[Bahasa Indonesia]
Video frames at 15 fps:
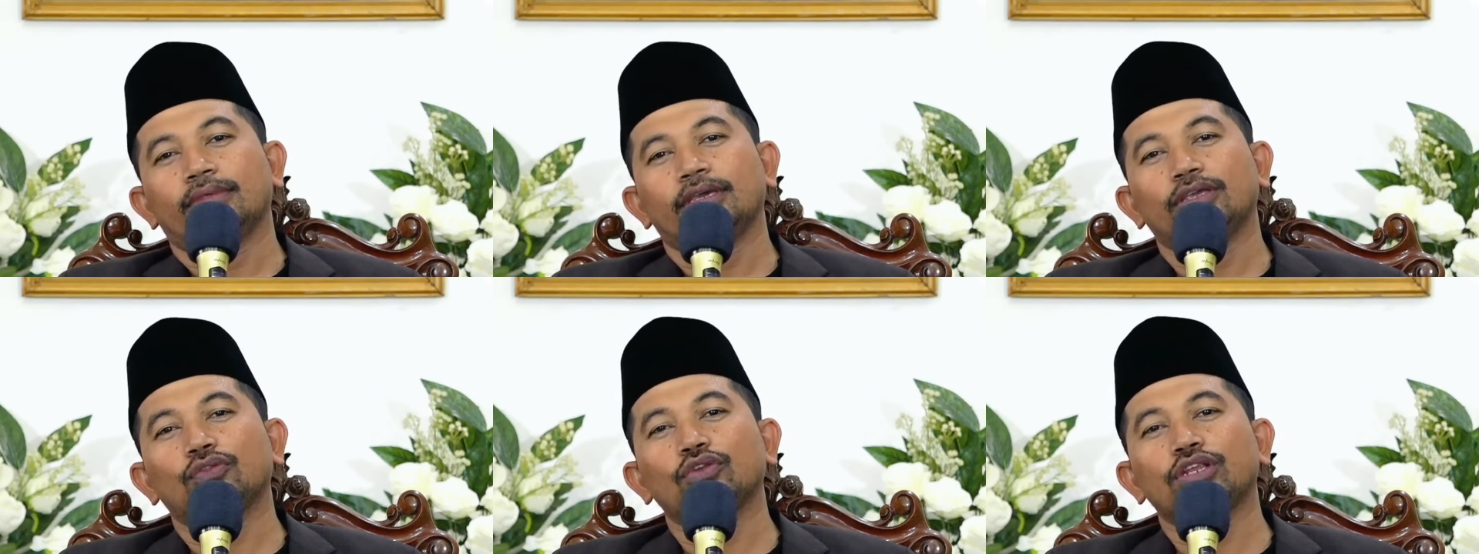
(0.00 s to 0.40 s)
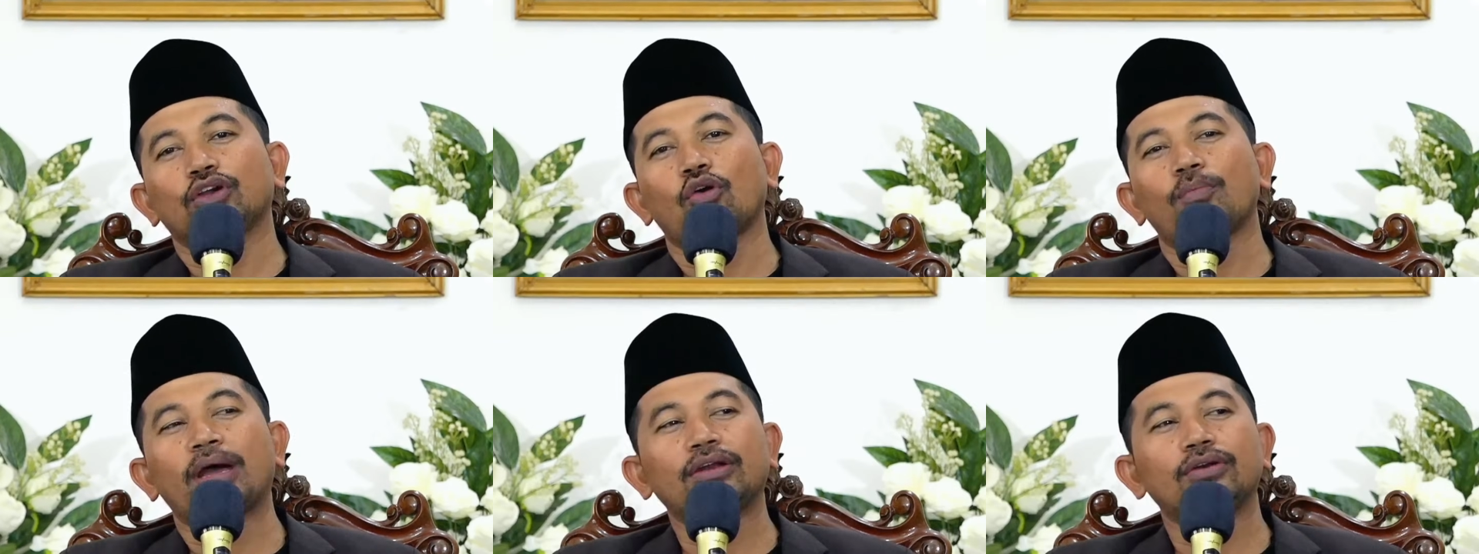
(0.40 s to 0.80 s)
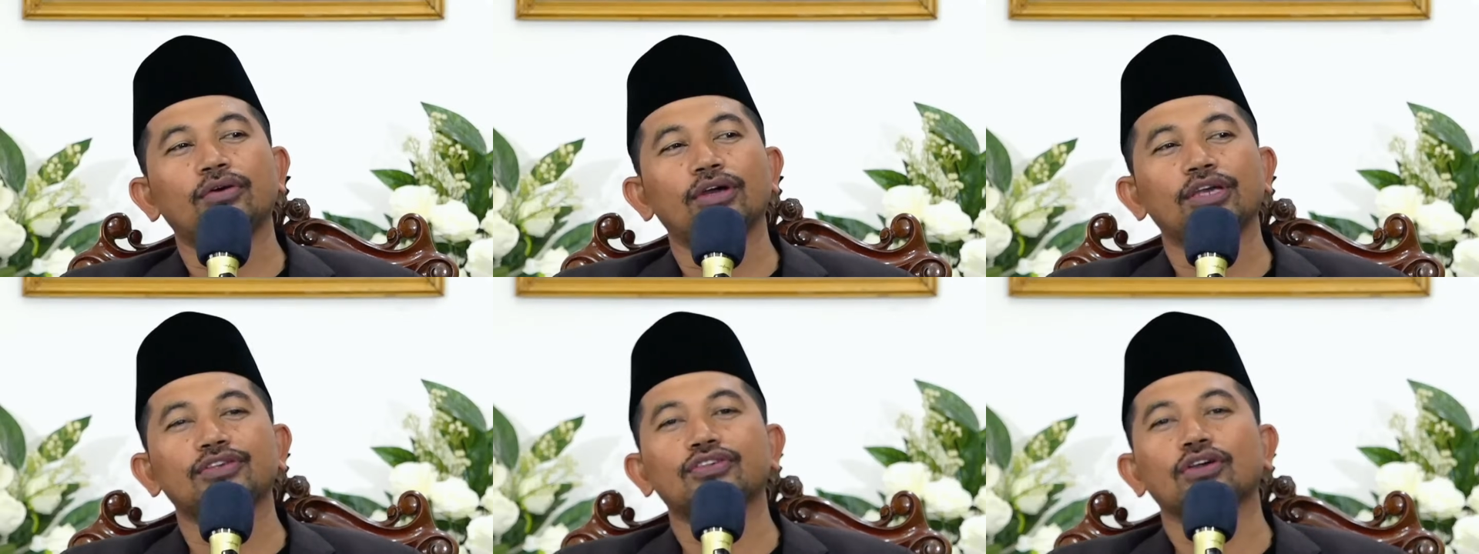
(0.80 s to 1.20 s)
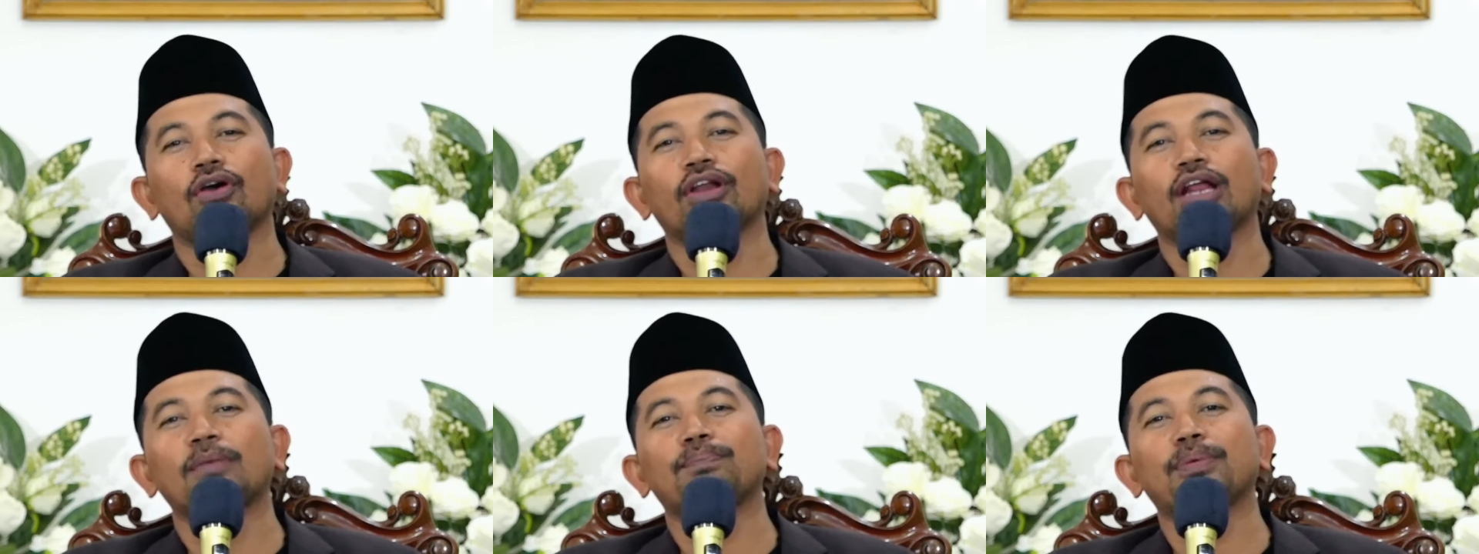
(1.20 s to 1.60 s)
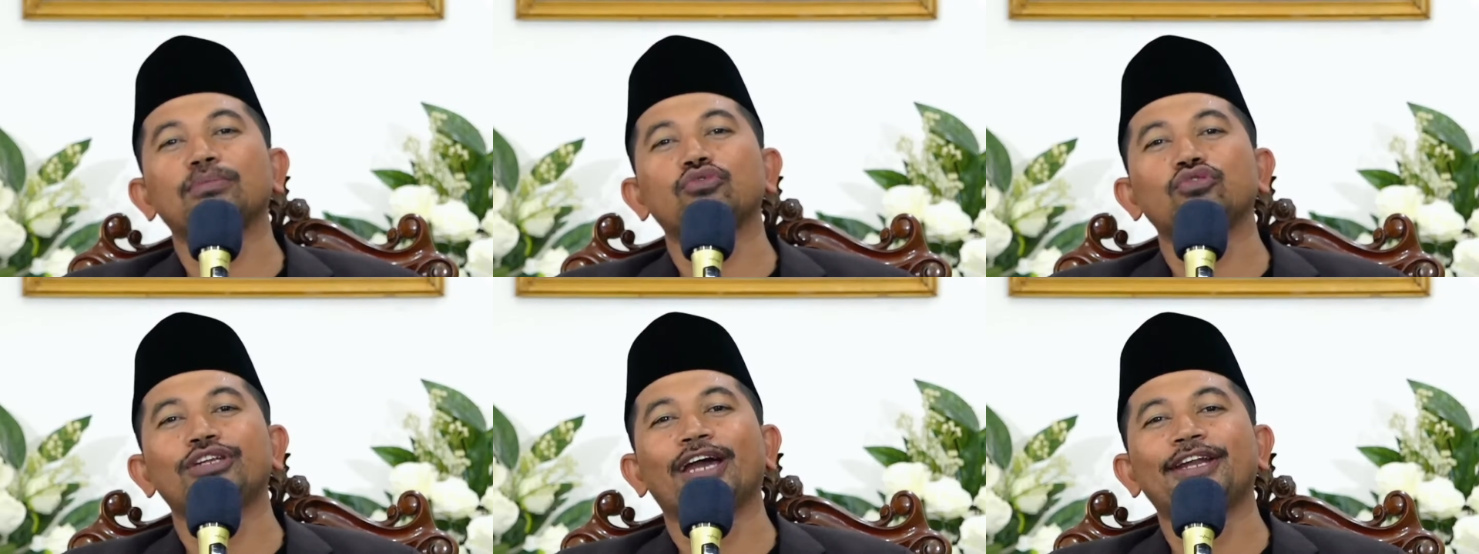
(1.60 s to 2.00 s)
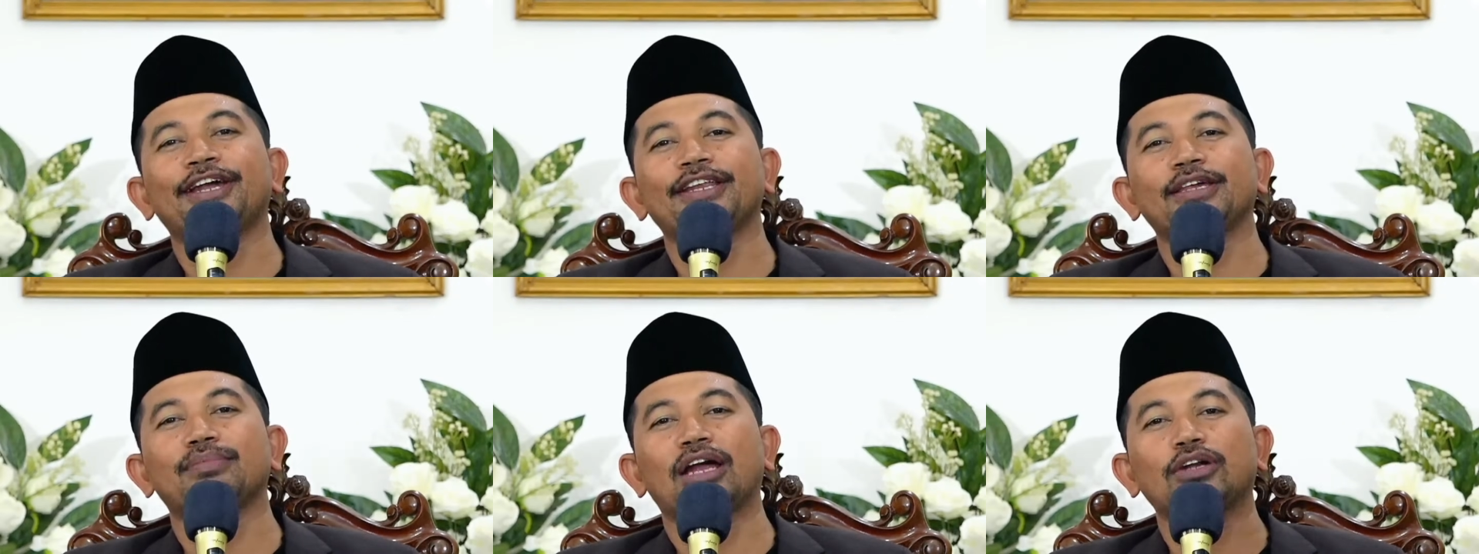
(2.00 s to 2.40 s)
itu dikomandoi seorang pemuda dari